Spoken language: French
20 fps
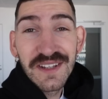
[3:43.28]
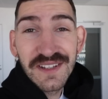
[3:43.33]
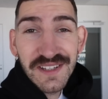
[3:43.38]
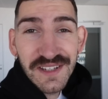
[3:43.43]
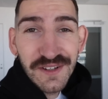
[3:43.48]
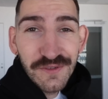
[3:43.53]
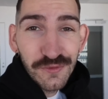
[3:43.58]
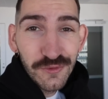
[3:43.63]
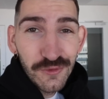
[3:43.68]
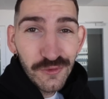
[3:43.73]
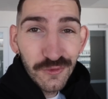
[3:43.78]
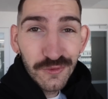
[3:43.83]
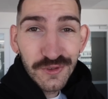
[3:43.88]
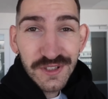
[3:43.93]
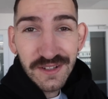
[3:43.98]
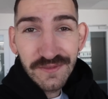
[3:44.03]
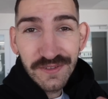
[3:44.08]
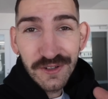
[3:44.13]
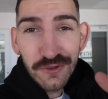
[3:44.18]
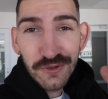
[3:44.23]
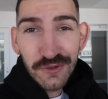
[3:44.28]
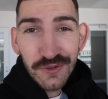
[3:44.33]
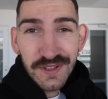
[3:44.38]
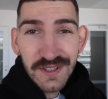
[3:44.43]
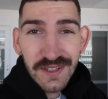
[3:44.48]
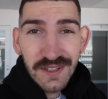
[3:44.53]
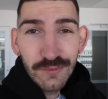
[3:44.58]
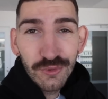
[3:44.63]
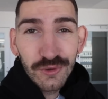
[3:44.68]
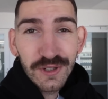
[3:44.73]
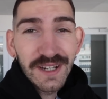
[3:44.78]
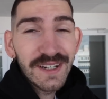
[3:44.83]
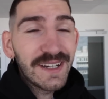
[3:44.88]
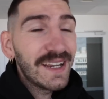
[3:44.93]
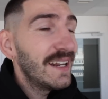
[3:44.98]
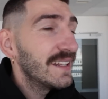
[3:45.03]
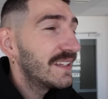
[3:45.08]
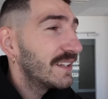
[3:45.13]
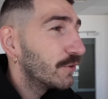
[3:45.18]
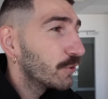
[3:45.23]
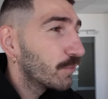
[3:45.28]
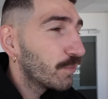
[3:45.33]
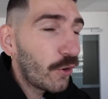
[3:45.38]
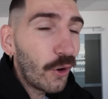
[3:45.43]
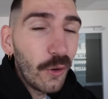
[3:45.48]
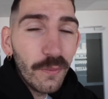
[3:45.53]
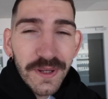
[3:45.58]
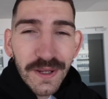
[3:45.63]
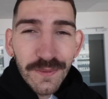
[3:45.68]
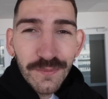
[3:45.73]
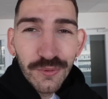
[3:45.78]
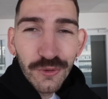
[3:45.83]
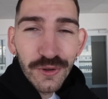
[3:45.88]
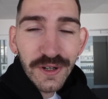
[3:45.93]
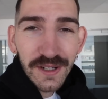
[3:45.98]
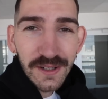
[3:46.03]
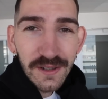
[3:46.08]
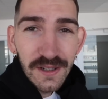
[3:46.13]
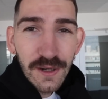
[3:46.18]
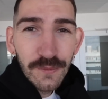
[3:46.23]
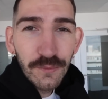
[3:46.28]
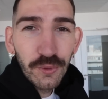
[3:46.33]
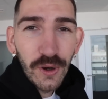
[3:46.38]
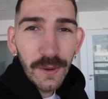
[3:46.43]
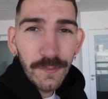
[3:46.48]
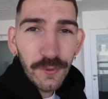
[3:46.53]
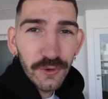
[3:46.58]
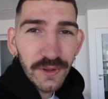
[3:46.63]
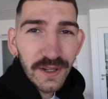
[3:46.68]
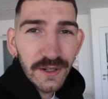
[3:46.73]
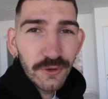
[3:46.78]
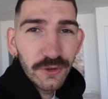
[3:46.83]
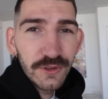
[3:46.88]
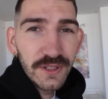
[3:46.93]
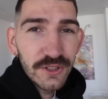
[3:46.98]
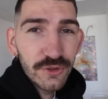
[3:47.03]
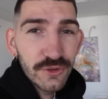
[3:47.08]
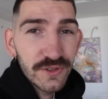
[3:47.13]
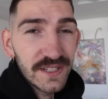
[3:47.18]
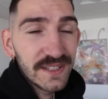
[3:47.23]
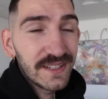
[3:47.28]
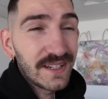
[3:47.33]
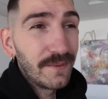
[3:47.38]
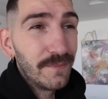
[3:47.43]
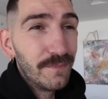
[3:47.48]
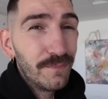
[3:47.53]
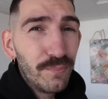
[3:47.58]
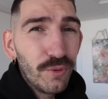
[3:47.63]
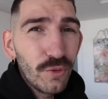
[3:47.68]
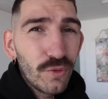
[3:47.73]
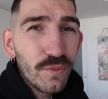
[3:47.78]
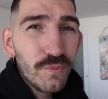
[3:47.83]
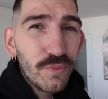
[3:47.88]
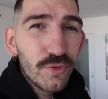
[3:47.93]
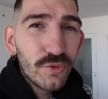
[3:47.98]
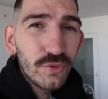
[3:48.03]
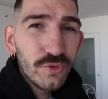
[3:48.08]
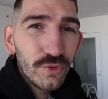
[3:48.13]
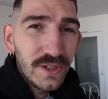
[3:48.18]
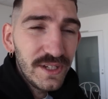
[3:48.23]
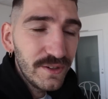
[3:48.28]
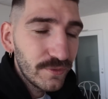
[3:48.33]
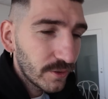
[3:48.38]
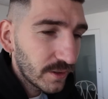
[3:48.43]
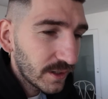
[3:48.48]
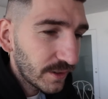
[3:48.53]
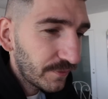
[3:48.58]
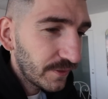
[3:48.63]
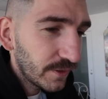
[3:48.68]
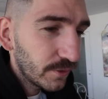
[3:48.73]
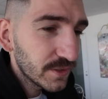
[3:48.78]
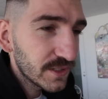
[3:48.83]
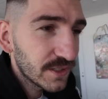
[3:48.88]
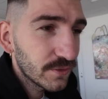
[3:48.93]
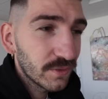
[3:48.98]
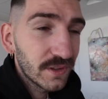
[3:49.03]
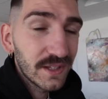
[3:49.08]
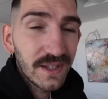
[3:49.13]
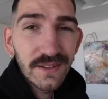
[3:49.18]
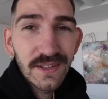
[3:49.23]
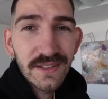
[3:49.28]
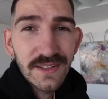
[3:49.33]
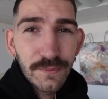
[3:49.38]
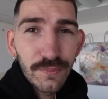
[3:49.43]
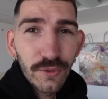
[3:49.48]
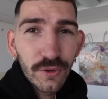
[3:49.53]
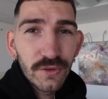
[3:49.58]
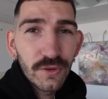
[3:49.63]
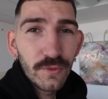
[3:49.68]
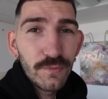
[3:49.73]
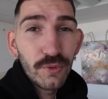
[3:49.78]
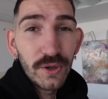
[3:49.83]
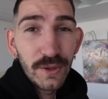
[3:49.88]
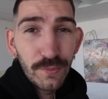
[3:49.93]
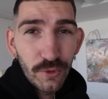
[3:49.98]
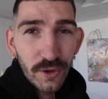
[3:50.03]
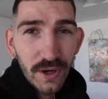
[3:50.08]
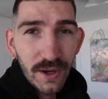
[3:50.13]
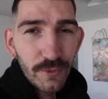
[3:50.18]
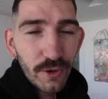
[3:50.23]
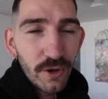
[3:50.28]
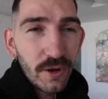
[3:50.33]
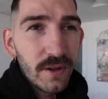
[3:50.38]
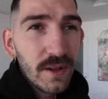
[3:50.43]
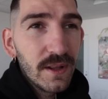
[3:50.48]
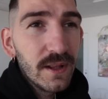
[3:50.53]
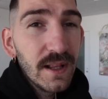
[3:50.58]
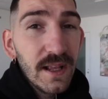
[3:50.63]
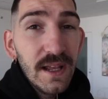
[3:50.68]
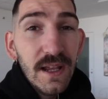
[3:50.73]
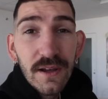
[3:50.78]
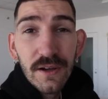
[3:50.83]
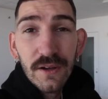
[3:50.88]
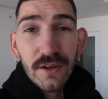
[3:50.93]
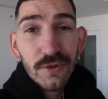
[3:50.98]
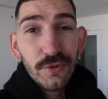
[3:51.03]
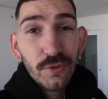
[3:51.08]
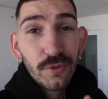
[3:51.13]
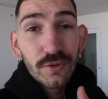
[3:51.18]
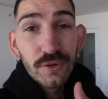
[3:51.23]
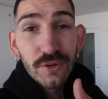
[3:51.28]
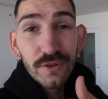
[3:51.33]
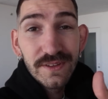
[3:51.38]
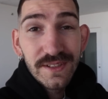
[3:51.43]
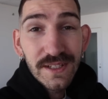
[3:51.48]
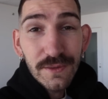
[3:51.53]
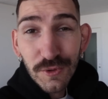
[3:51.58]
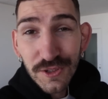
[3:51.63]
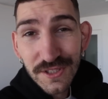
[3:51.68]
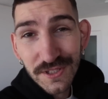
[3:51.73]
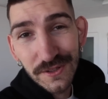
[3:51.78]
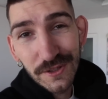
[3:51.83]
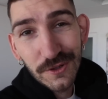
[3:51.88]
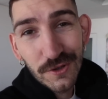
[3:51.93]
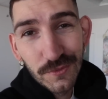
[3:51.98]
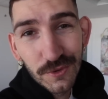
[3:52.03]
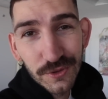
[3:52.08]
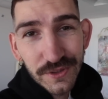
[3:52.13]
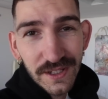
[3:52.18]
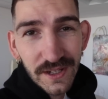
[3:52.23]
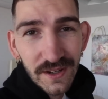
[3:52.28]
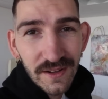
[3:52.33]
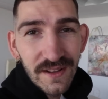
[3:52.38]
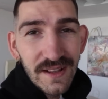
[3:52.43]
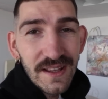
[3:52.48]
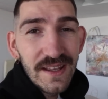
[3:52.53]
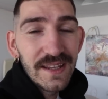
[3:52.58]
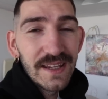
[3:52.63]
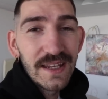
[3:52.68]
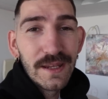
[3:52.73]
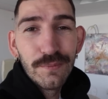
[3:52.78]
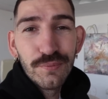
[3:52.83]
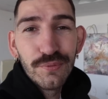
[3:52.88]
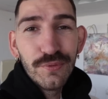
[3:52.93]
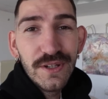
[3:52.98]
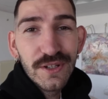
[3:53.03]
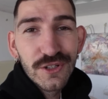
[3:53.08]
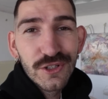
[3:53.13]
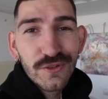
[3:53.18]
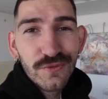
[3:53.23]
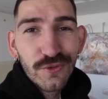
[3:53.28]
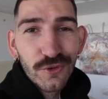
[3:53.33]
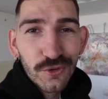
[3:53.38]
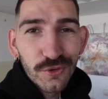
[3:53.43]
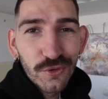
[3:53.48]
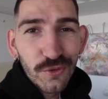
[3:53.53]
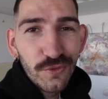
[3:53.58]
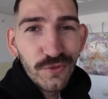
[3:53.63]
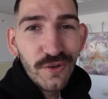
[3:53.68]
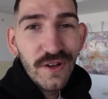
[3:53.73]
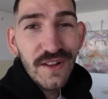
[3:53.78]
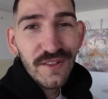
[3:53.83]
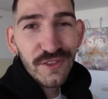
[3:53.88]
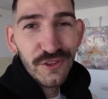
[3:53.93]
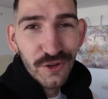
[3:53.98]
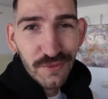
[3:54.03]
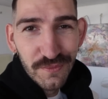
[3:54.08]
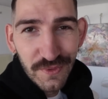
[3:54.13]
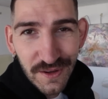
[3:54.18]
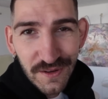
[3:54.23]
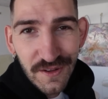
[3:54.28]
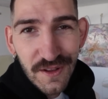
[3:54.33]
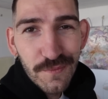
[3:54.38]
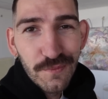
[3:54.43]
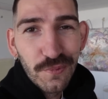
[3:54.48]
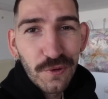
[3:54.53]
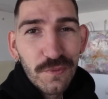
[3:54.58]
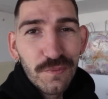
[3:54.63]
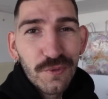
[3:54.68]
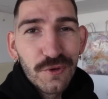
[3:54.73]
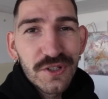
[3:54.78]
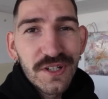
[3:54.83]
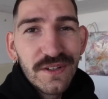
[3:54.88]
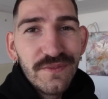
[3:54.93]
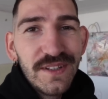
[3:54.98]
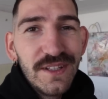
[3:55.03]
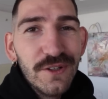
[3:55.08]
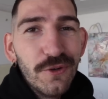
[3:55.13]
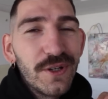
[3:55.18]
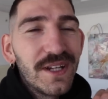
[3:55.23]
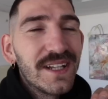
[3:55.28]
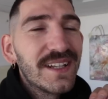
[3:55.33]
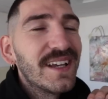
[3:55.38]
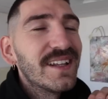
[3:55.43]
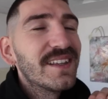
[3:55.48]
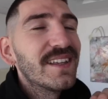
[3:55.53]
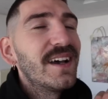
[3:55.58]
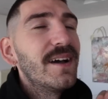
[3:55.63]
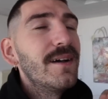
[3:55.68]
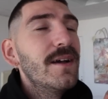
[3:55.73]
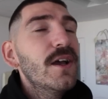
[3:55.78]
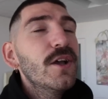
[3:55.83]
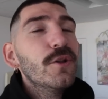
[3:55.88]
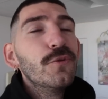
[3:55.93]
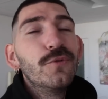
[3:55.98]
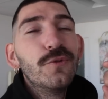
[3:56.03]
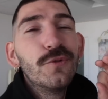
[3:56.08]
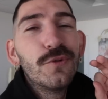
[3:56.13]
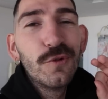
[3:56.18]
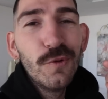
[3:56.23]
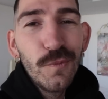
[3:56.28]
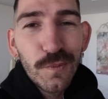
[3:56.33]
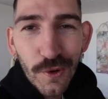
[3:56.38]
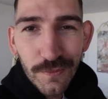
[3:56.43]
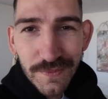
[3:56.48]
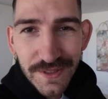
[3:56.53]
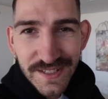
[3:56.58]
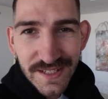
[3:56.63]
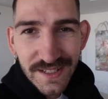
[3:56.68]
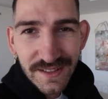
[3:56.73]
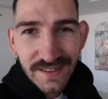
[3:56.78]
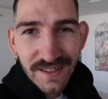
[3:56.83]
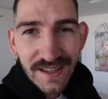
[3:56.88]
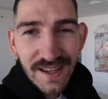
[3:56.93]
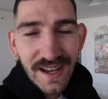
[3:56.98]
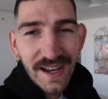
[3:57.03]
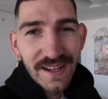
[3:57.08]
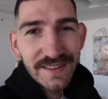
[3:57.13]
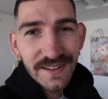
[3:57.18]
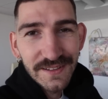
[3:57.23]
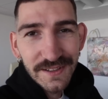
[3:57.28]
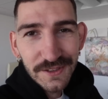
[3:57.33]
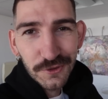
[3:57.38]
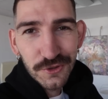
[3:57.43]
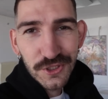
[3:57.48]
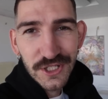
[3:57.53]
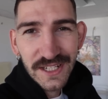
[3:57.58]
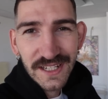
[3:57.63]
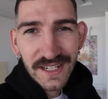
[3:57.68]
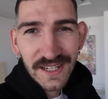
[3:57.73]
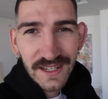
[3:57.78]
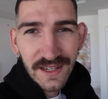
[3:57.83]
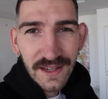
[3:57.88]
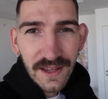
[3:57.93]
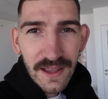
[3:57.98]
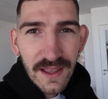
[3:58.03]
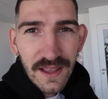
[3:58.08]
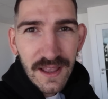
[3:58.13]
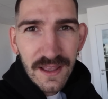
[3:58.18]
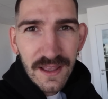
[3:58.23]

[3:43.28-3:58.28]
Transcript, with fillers: si vous, vous avez utilisé des bouquins, quel a été votre premier bouquin pour apprendre à coder Je sais qu'il y a beaucoup, beaucoup de livres références qui sont très, très importants pour les programmeurs. Euh, donc, euh, dites-moi ça dans les commentaires. Et puis, euh, je vous retrouve demain pour une prochaine vidéo qui traitera du tout premier site internet que j'ai créé.